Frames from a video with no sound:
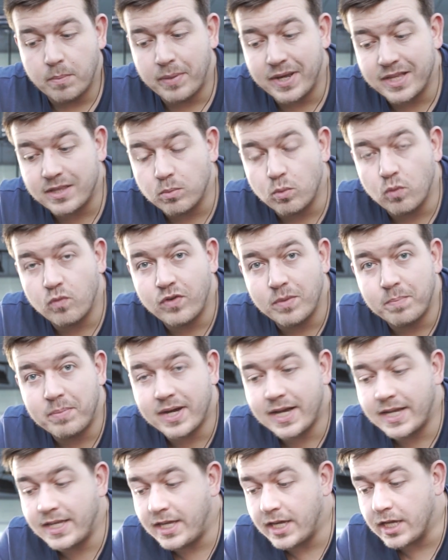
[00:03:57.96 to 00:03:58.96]
Поэтому
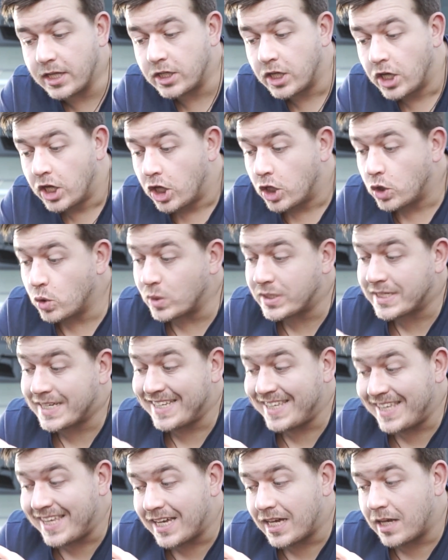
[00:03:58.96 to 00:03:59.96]
выбора нет. Но с
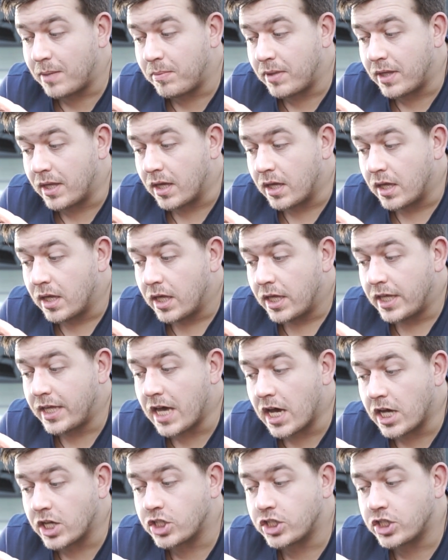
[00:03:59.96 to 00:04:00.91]
книгами я